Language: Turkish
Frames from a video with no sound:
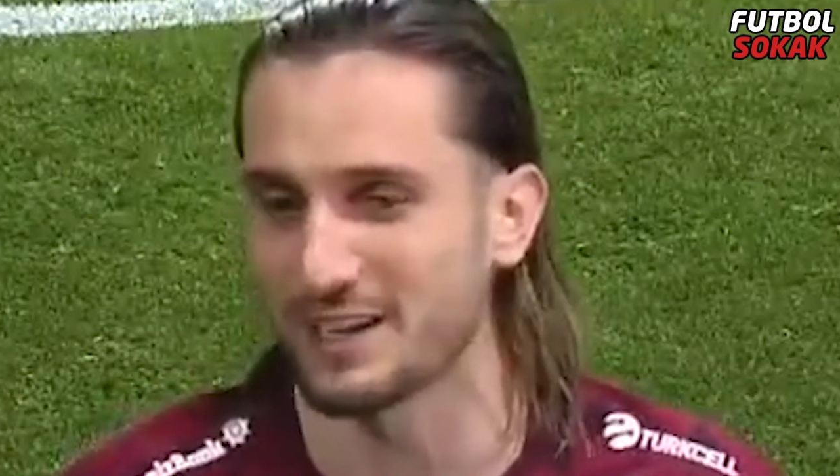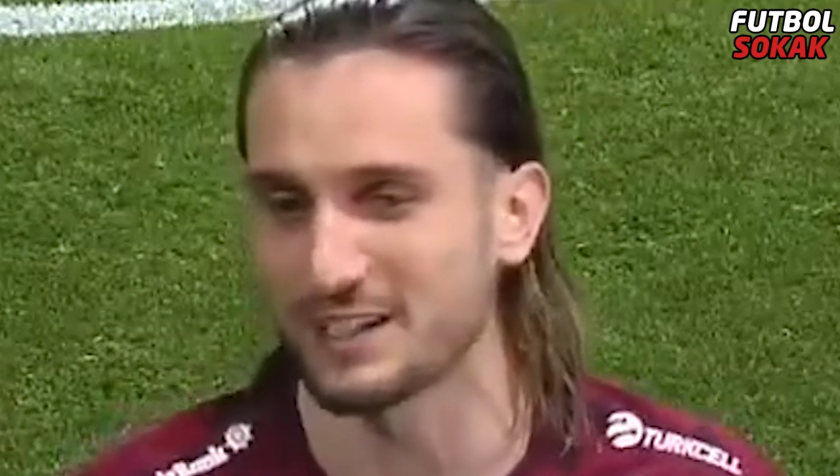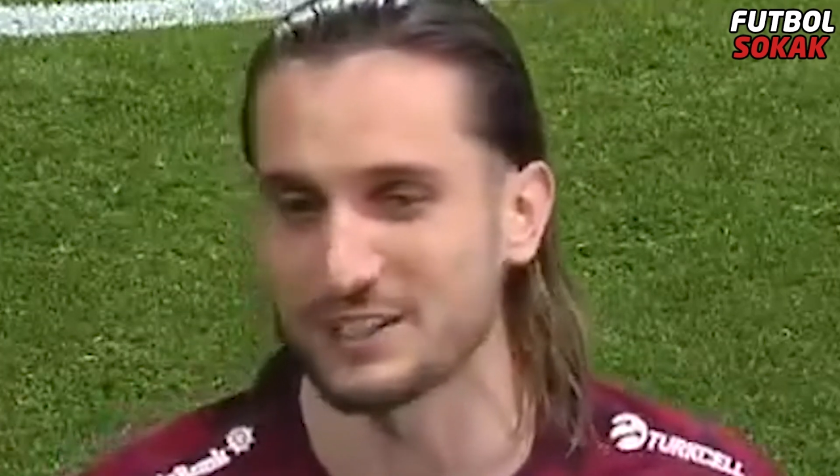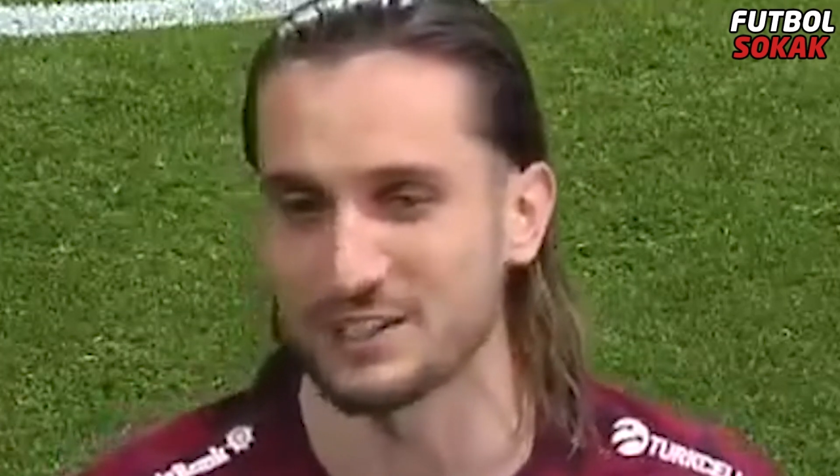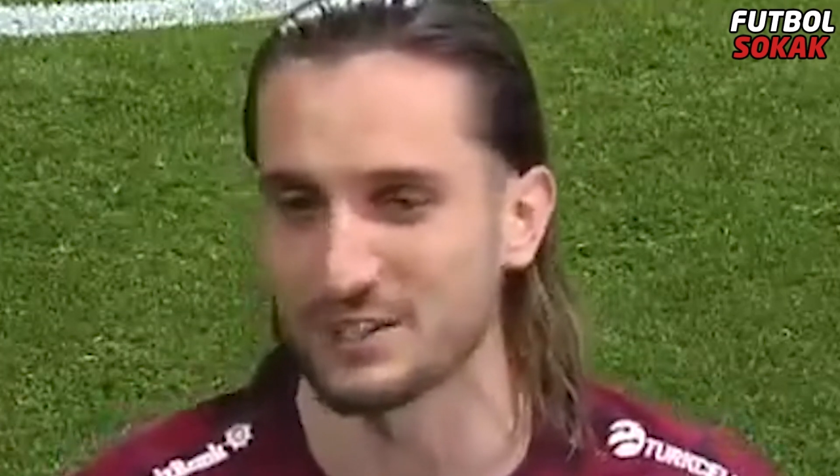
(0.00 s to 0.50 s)

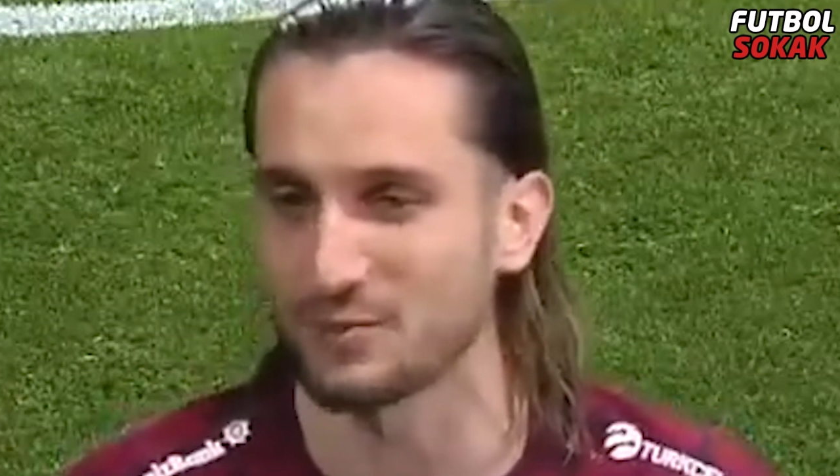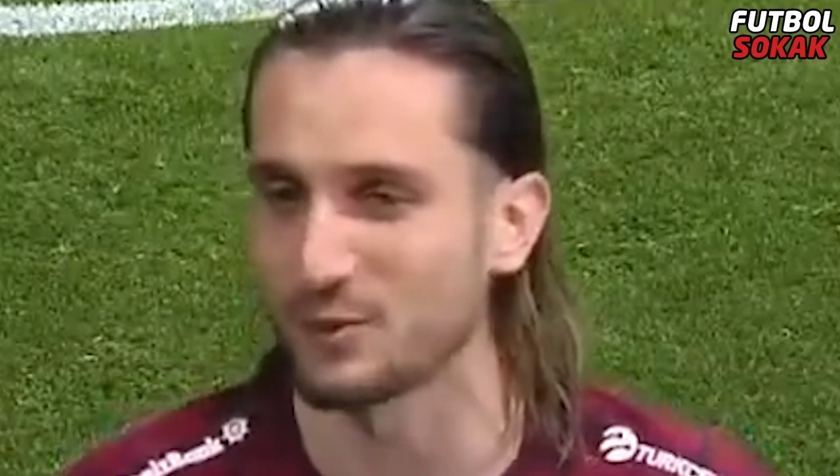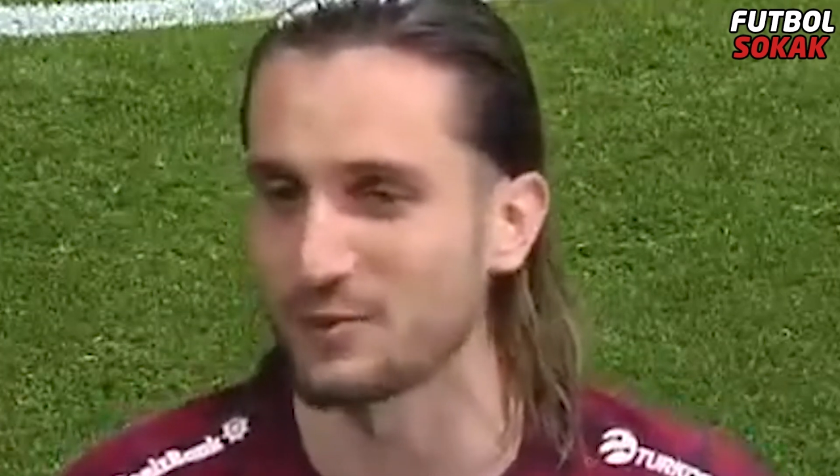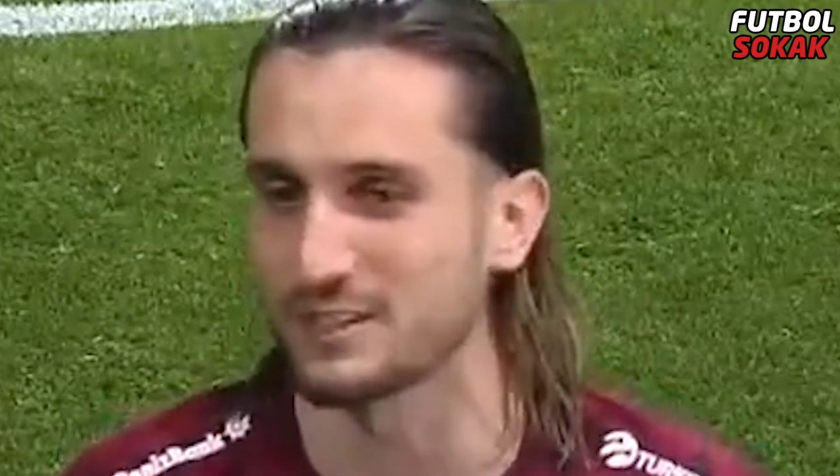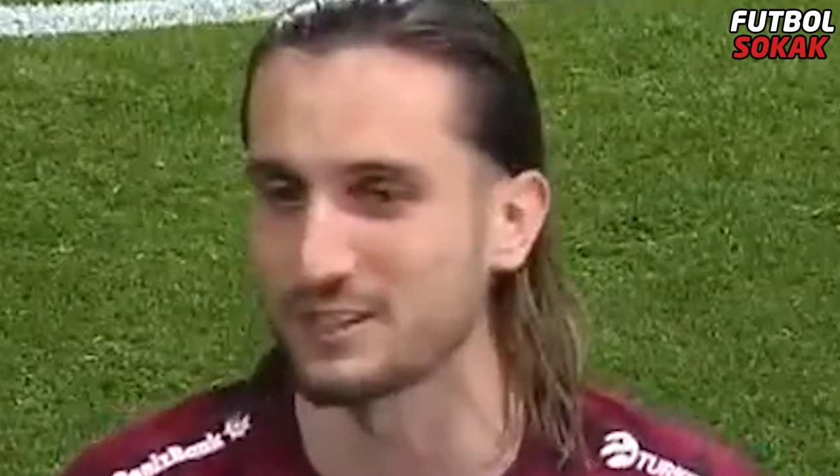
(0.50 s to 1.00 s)
Arkadaşlarımla
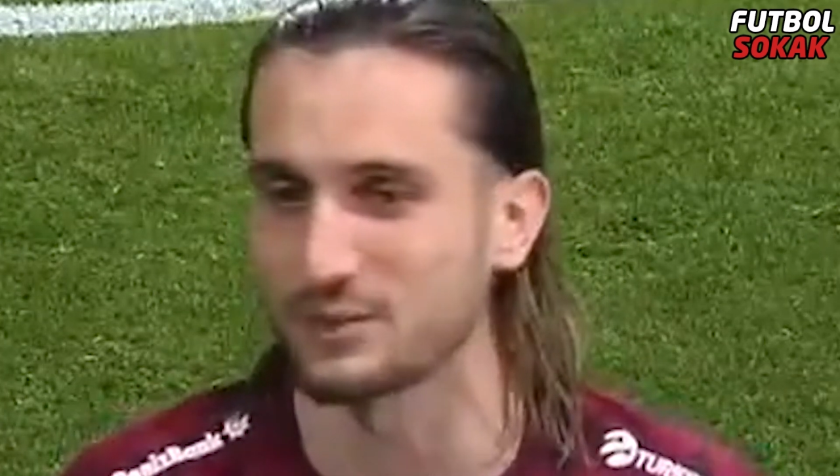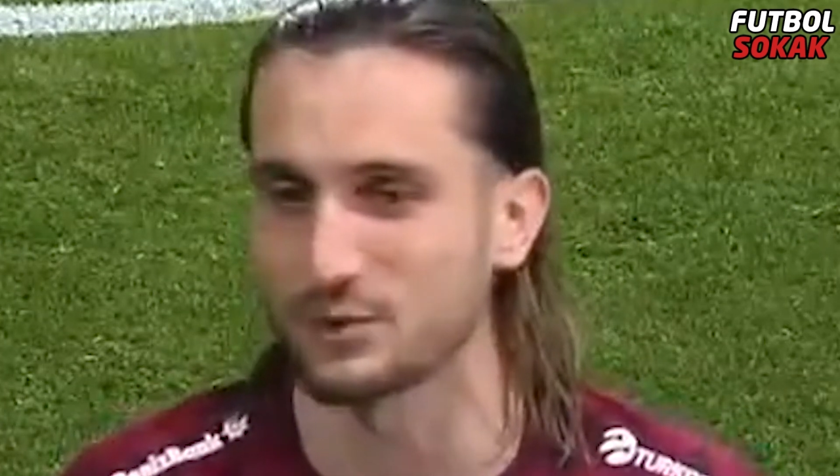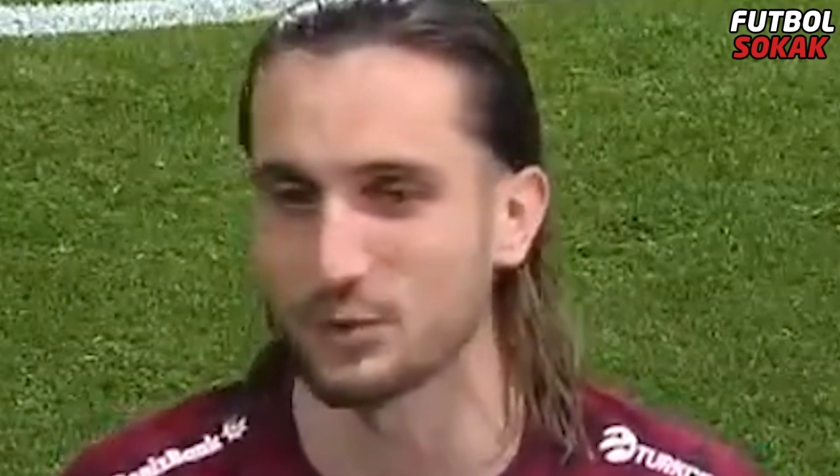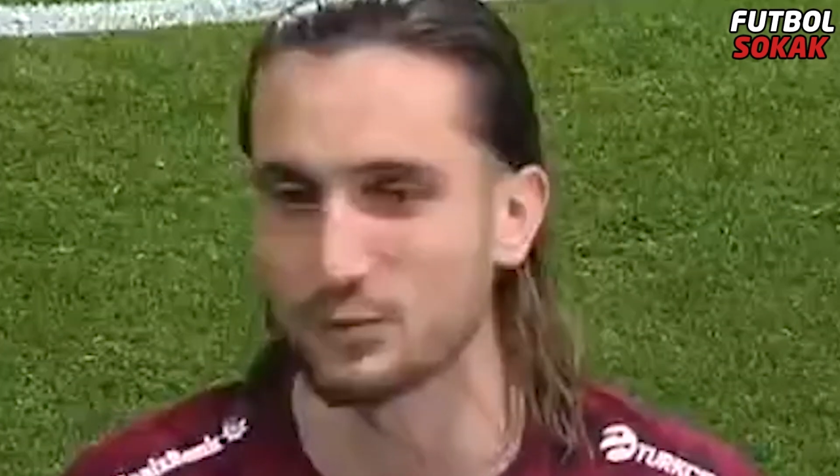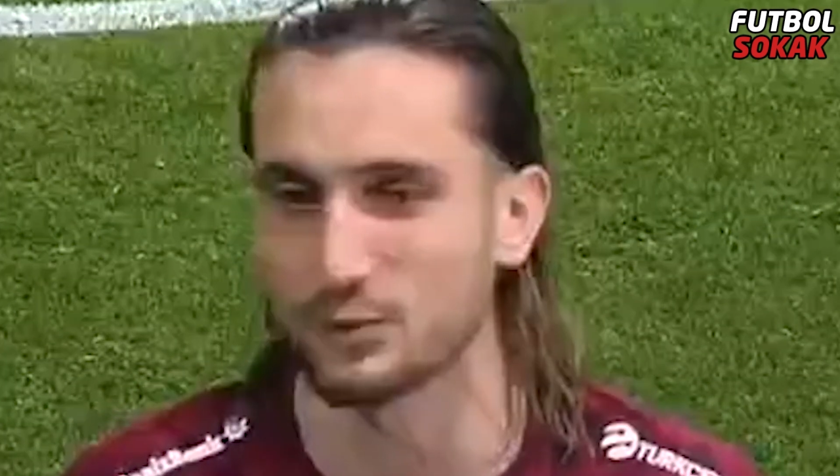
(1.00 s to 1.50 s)
olmaktan da
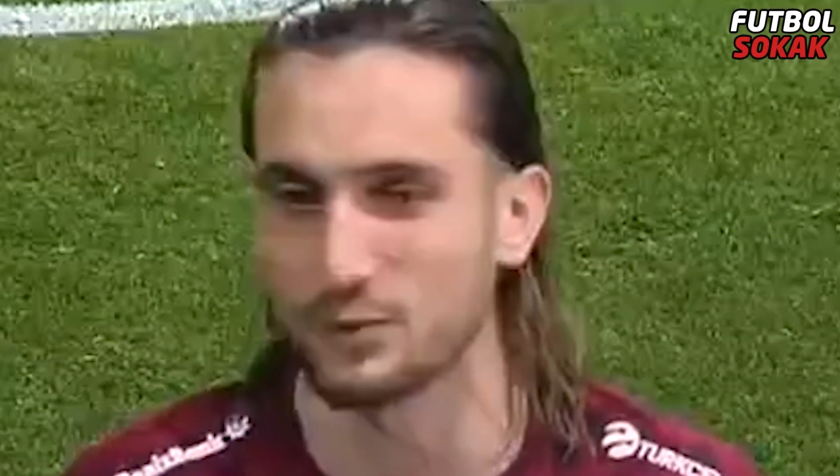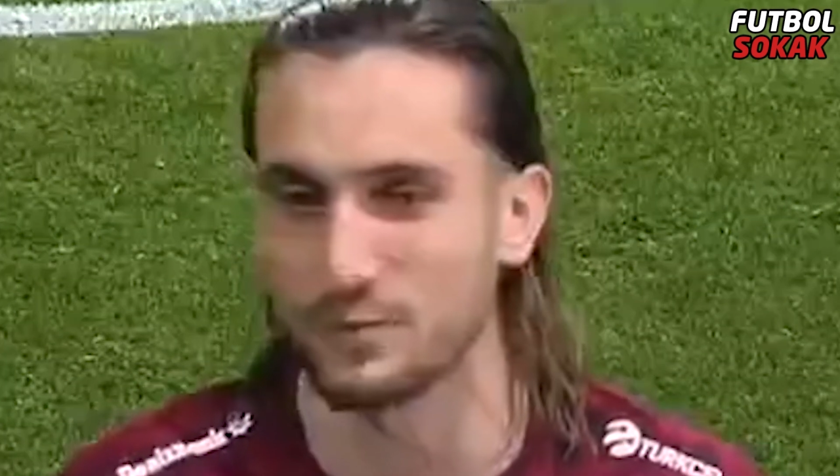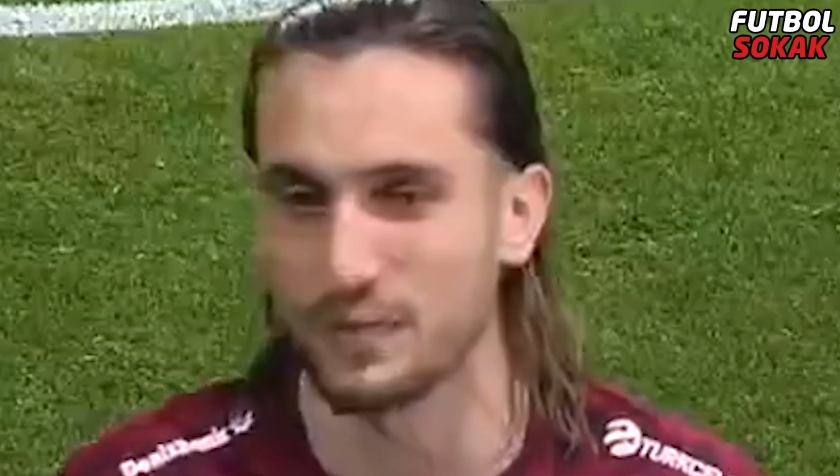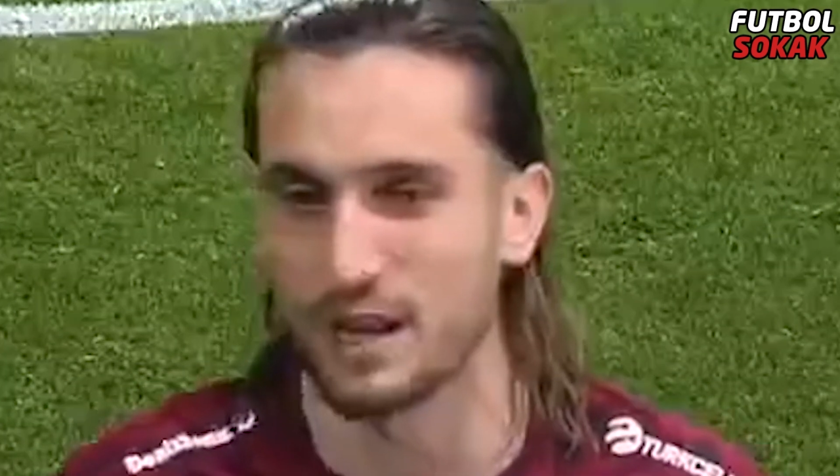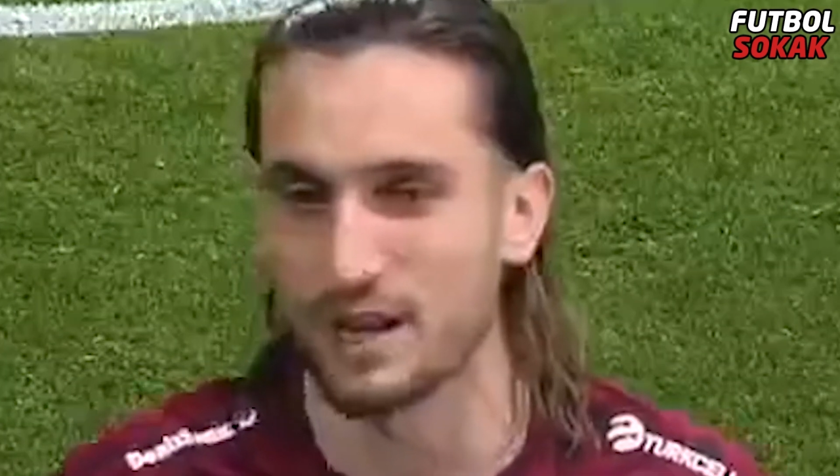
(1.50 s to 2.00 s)
çok mutluyum.